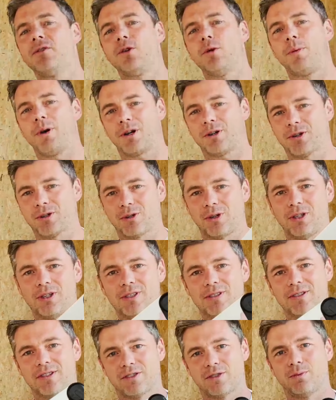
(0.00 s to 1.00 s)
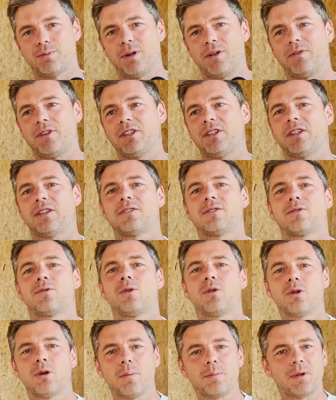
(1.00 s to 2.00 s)
Robakontrollen ist es super wichtig zu
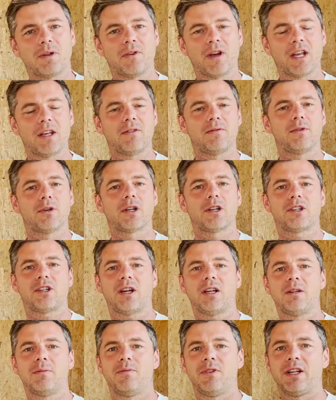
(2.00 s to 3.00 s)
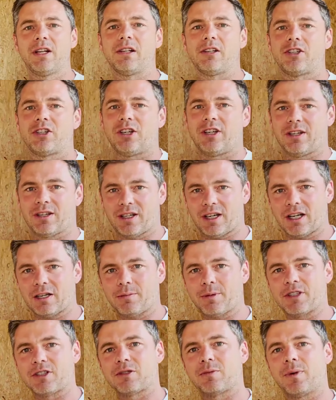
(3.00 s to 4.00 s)
gucken, ob die Wände wirklich alle im Winkel stehen. Gerade
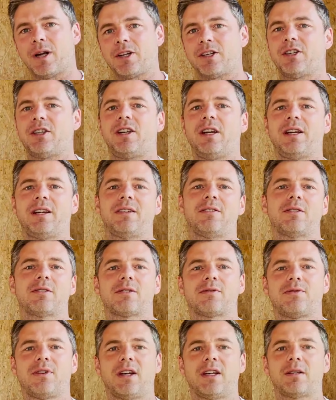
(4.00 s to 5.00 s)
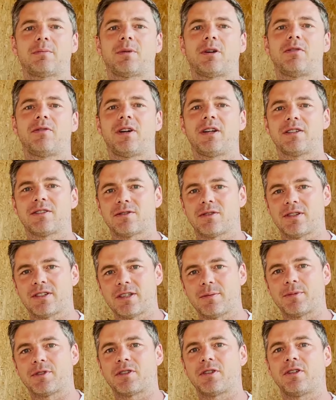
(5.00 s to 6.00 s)
bei so einem Architektenhaus und Fertigbauweise soll es
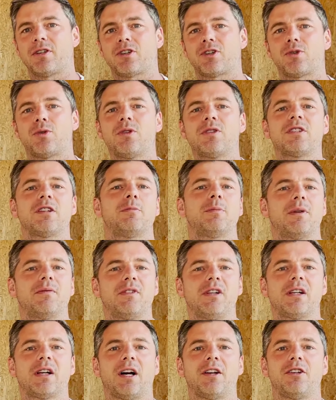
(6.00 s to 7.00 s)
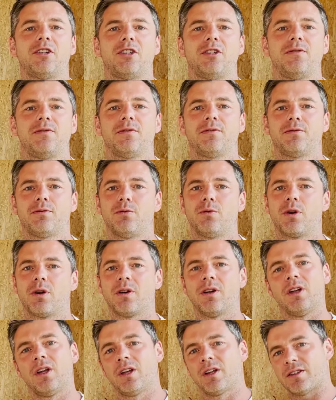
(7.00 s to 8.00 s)
ja besonders schön sein, man will keine schiefen Fugen.
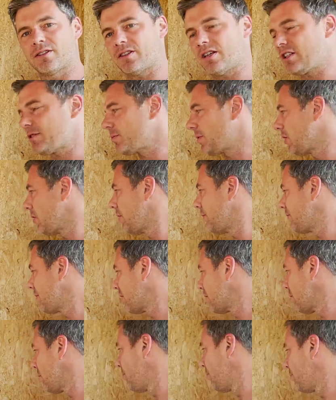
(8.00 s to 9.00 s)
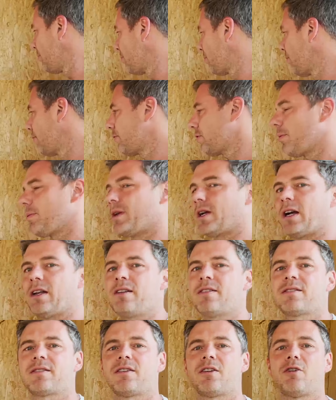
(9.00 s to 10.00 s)
Das heißt, man läuft dann rum und prüft, ob hier
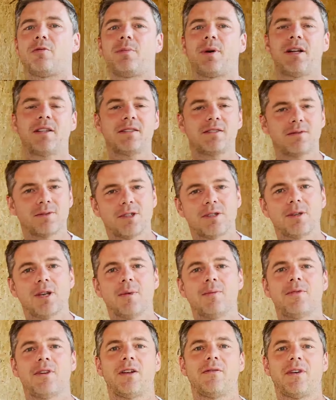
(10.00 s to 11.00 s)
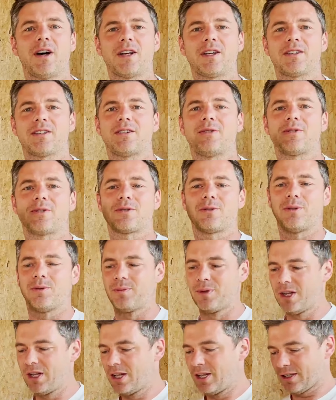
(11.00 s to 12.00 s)
alles genau passt und in dem Fall war das auch so.
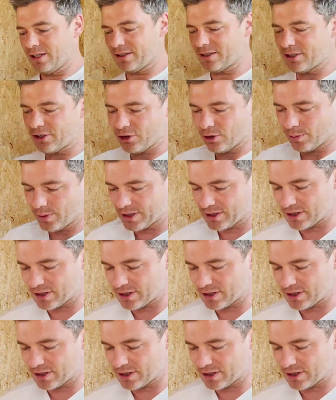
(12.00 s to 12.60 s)
Das ist schon mal